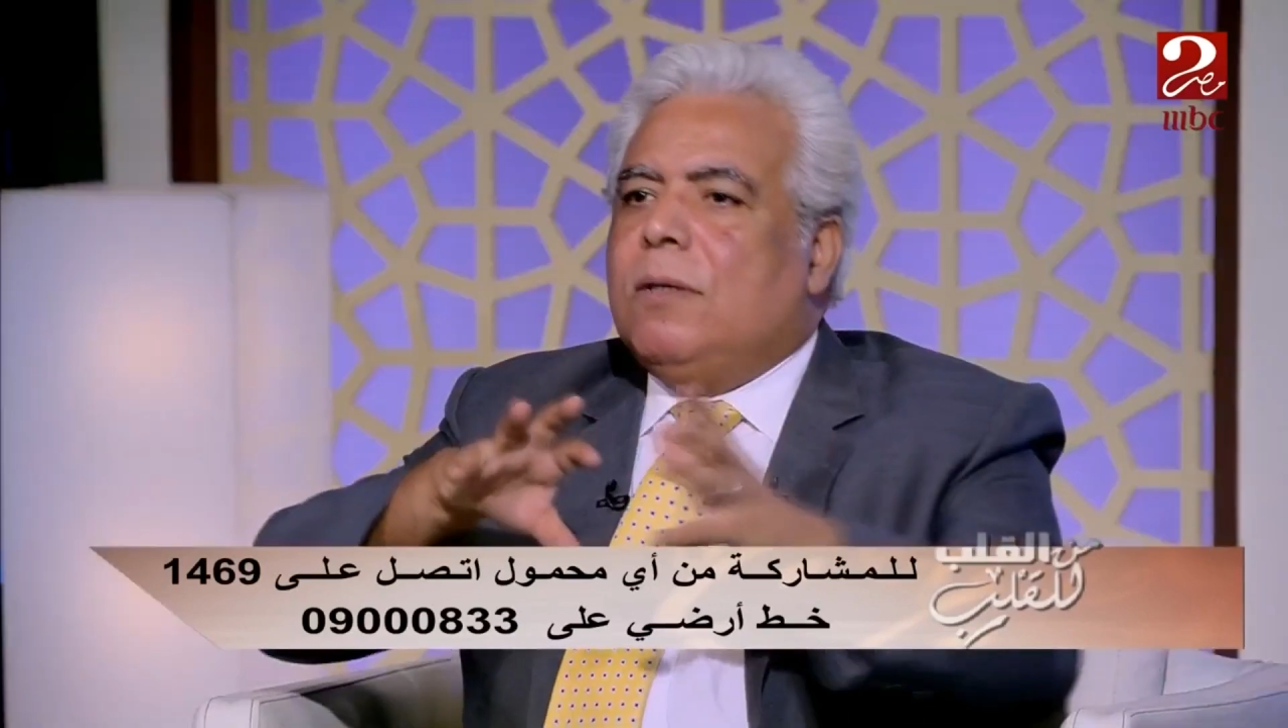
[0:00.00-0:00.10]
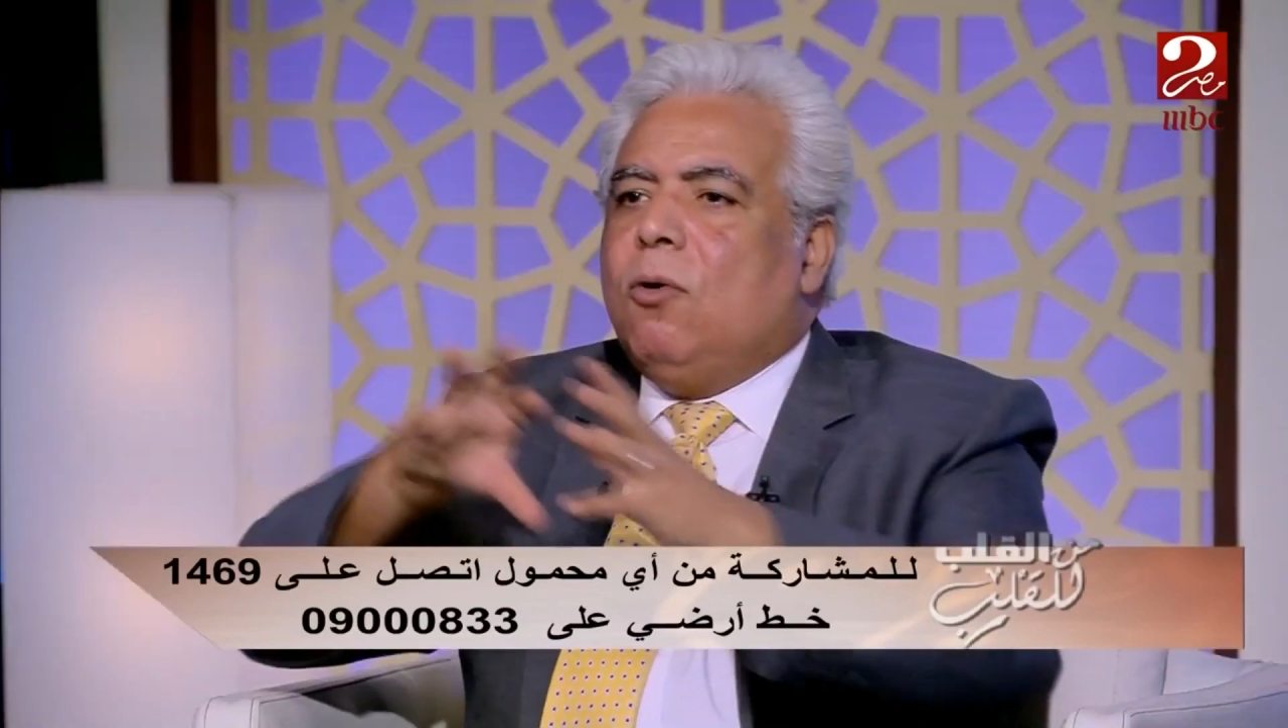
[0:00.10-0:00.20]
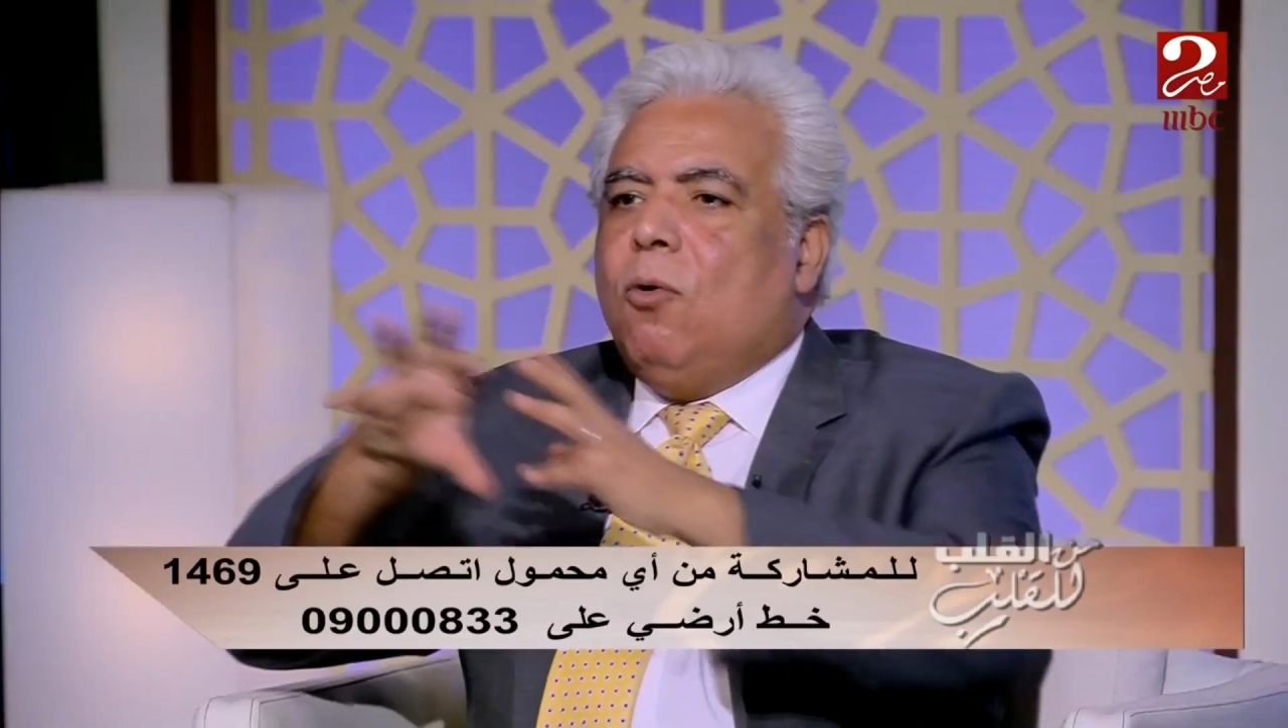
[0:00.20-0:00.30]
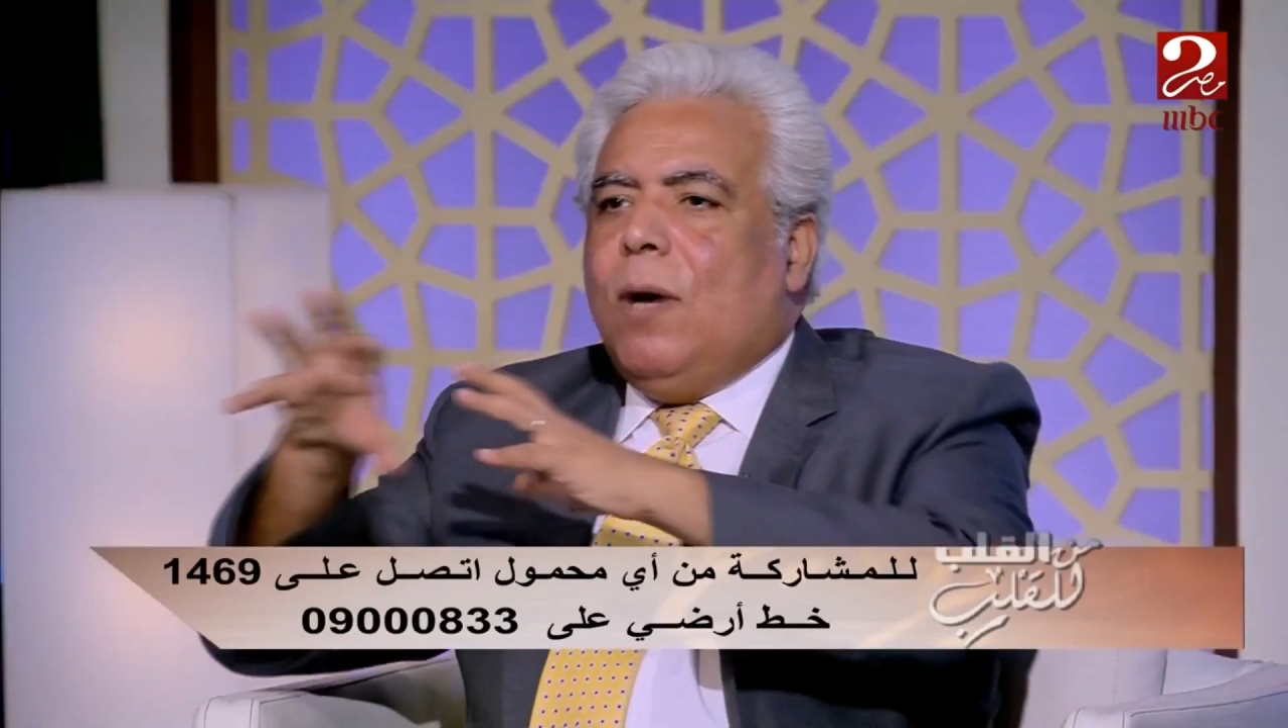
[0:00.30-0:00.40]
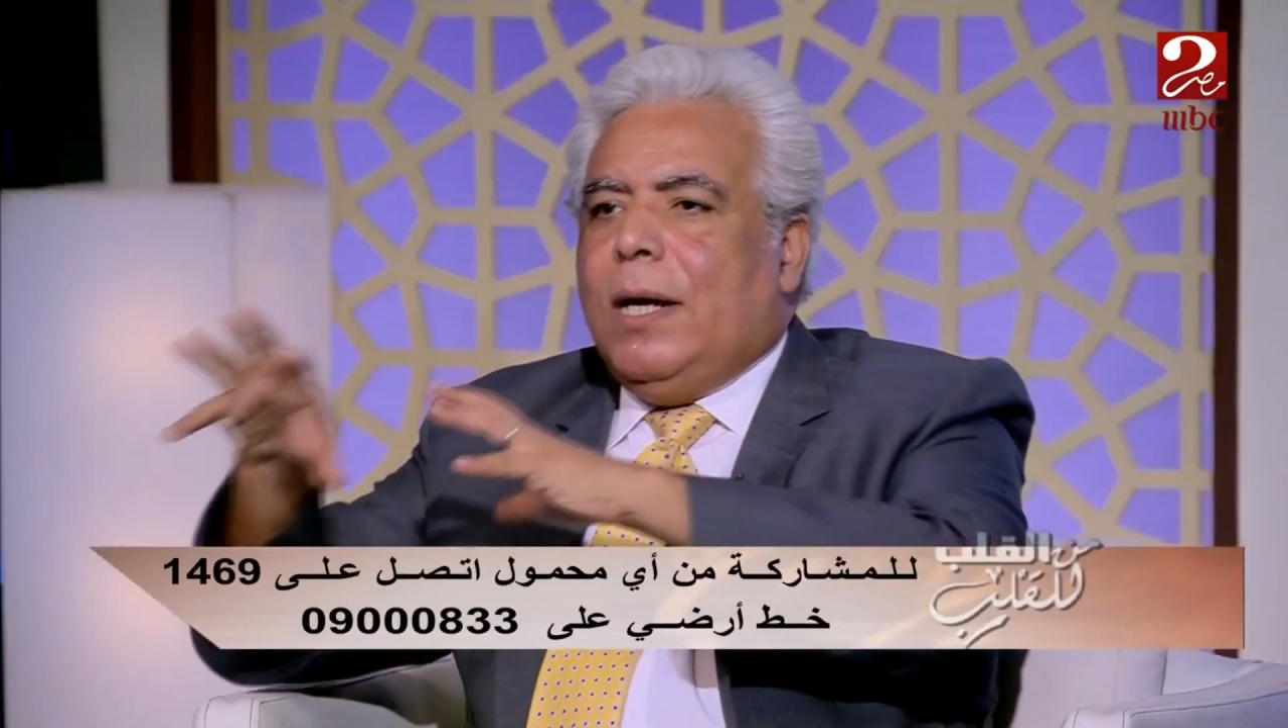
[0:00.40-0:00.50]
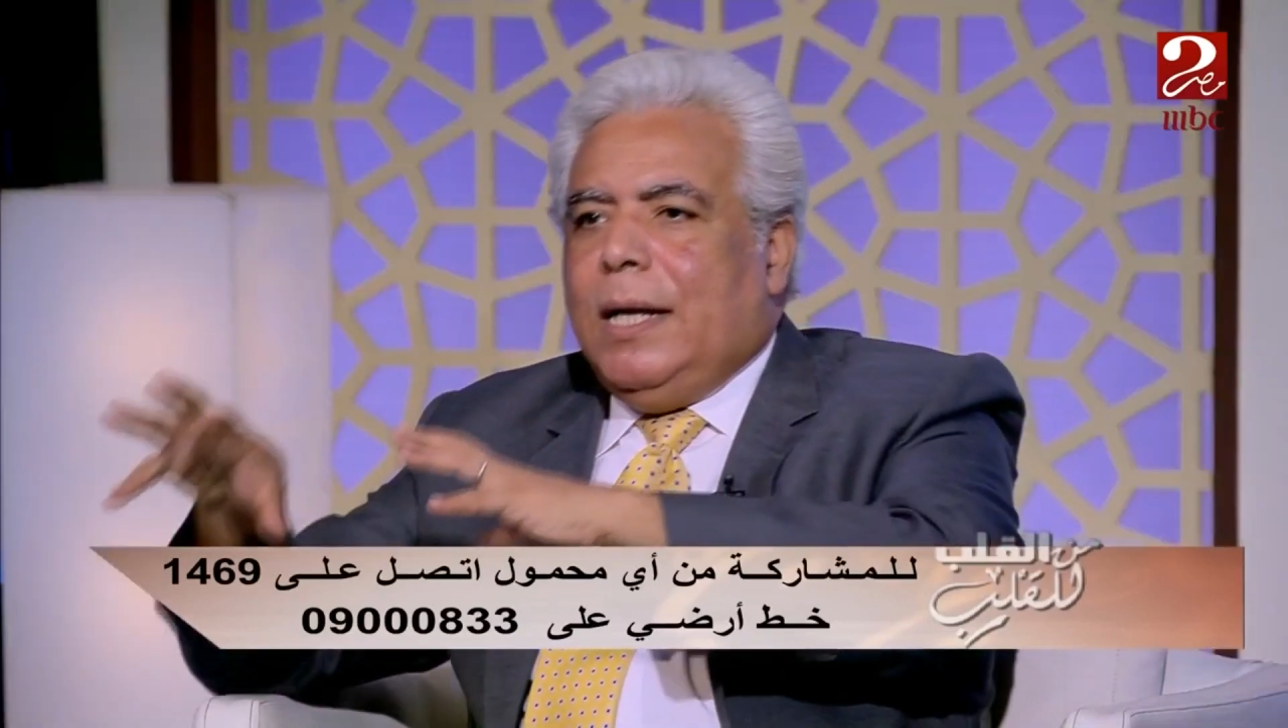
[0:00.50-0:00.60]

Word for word: جوه